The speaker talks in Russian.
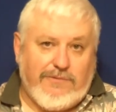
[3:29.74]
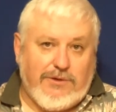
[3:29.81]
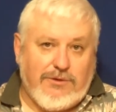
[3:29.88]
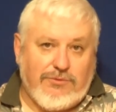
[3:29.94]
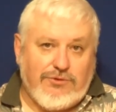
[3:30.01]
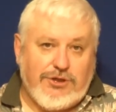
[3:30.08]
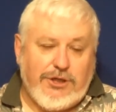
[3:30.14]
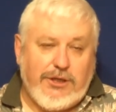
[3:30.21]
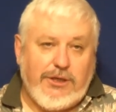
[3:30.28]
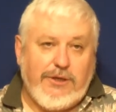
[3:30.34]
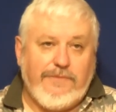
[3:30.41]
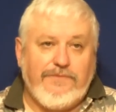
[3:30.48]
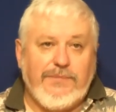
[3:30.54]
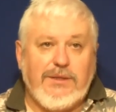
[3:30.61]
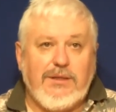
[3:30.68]
в
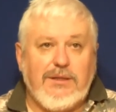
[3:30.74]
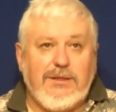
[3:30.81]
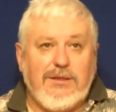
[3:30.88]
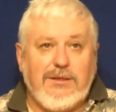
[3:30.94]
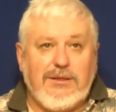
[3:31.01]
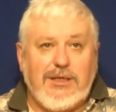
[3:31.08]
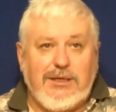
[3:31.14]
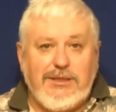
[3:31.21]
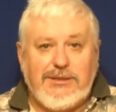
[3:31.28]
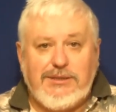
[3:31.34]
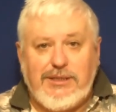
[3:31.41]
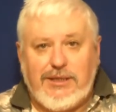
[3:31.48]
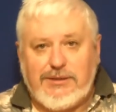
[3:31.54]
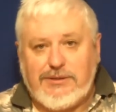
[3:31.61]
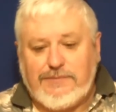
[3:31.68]
окружении. Так и
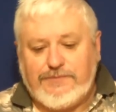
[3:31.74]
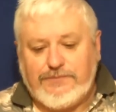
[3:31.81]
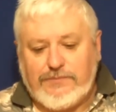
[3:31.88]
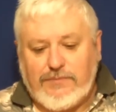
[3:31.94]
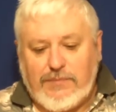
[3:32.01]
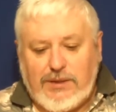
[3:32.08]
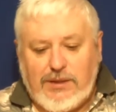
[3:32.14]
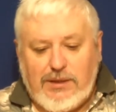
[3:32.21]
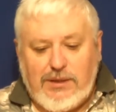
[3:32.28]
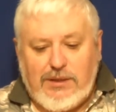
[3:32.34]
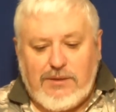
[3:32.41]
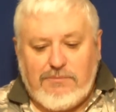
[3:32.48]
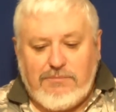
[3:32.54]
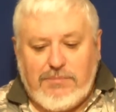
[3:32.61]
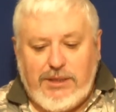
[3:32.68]
здесь.
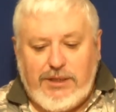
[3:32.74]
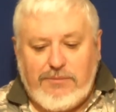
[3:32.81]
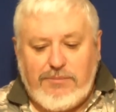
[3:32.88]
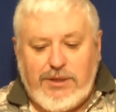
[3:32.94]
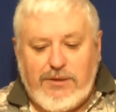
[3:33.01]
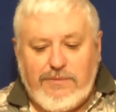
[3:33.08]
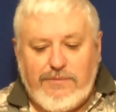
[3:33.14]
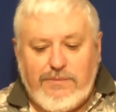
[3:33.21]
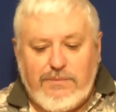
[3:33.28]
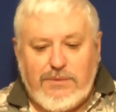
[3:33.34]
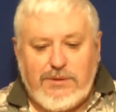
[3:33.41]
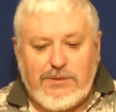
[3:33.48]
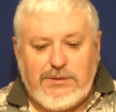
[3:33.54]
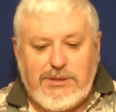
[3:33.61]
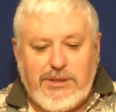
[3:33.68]
Мы имеем
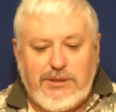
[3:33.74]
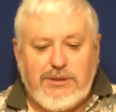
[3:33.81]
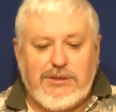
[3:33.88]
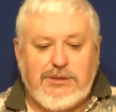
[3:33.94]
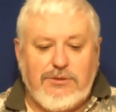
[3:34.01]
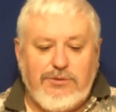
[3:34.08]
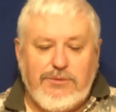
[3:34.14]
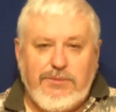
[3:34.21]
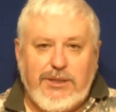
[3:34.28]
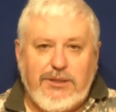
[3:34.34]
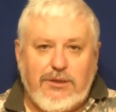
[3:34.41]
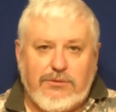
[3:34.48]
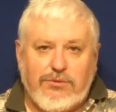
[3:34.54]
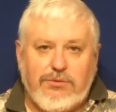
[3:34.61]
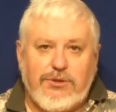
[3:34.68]
дело с людьми,
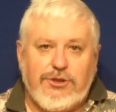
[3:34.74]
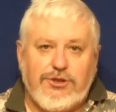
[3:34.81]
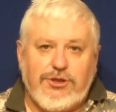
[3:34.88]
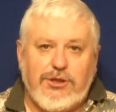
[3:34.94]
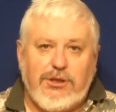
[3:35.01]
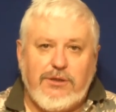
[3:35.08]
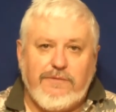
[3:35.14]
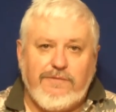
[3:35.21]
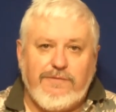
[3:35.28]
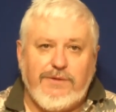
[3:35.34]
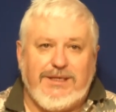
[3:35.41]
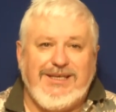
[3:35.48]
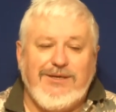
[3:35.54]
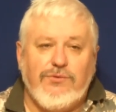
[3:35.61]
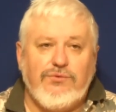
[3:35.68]
которые жили
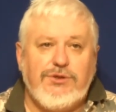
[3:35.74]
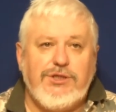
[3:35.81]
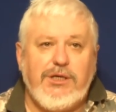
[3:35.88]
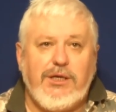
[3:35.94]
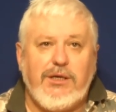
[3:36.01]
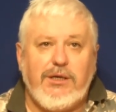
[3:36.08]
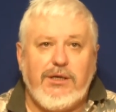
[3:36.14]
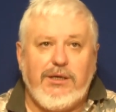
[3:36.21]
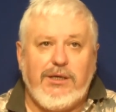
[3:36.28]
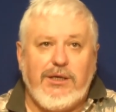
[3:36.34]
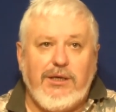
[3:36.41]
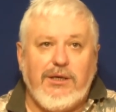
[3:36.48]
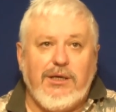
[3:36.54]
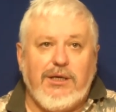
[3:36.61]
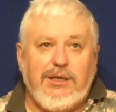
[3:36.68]
в Иудее
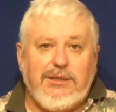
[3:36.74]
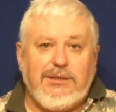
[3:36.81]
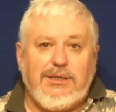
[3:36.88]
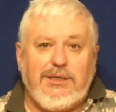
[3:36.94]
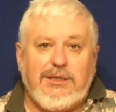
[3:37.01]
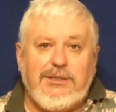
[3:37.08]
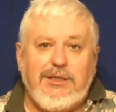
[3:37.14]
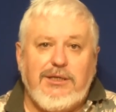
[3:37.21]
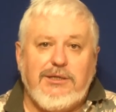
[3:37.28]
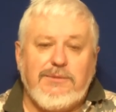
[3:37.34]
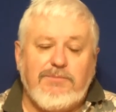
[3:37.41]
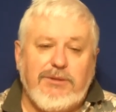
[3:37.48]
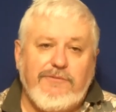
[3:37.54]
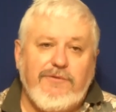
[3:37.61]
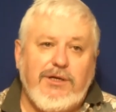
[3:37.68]
и находились
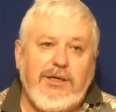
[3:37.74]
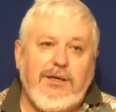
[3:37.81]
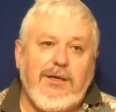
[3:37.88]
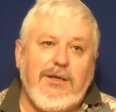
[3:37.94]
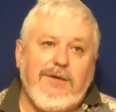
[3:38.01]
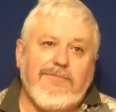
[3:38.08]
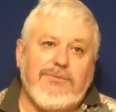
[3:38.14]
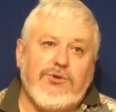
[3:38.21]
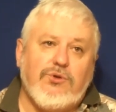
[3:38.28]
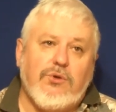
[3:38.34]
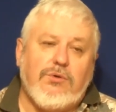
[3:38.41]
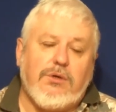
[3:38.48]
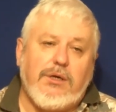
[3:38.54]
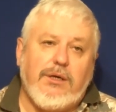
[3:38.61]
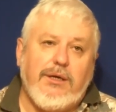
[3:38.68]
под влиянием
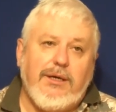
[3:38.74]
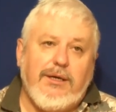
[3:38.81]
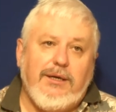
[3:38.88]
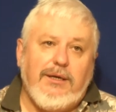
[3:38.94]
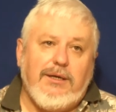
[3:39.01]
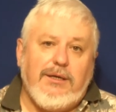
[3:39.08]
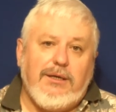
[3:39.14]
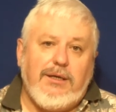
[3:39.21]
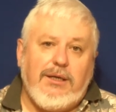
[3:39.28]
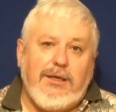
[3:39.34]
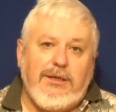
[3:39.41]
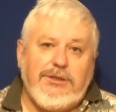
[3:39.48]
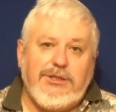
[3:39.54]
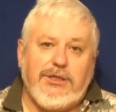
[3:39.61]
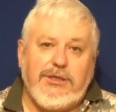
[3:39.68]
Торы
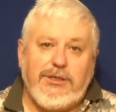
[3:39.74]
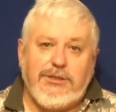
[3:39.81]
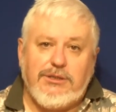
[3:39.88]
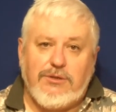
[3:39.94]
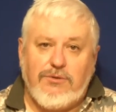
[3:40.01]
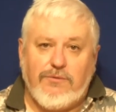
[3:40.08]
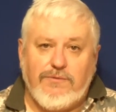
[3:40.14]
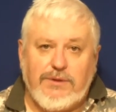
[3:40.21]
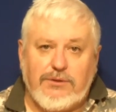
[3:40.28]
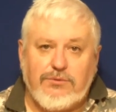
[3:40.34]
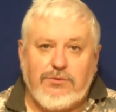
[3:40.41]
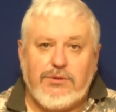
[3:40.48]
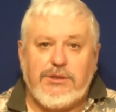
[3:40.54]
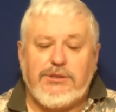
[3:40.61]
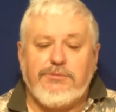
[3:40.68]
и тех языков,
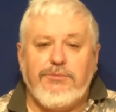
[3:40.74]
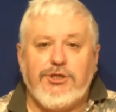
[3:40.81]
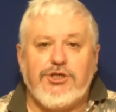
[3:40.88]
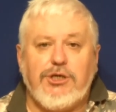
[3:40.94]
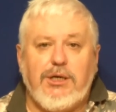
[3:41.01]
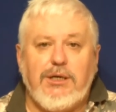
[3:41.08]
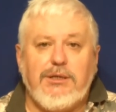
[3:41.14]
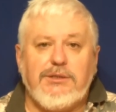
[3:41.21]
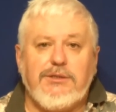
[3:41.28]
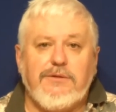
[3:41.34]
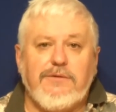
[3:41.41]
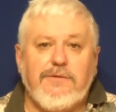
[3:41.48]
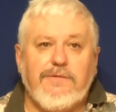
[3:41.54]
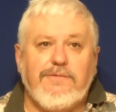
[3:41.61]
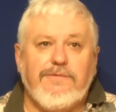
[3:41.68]
которые смешались
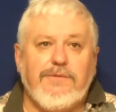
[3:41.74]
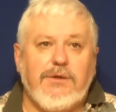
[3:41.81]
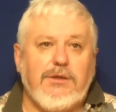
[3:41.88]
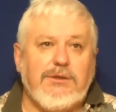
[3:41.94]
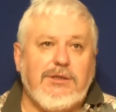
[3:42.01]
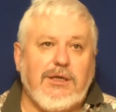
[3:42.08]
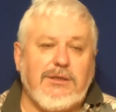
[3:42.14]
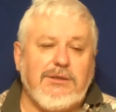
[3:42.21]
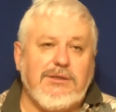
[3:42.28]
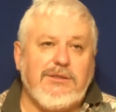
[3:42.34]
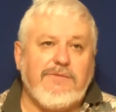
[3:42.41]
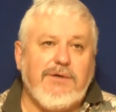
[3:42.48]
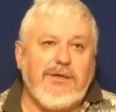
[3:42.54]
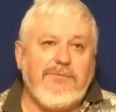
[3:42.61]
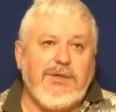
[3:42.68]
в так
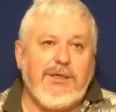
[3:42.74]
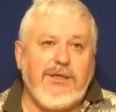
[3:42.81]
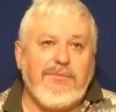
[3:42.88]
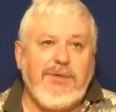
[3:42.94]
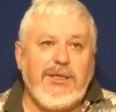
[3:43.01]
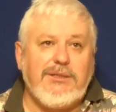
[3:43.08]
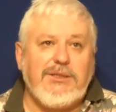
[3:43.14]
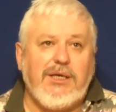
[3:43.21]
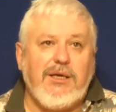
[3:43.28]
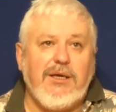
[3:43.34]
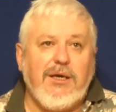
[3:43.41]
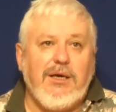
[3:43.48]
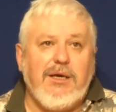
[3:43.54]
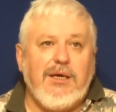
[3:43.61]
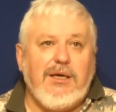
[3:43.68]
называемый
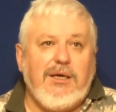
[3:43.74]
арамейский,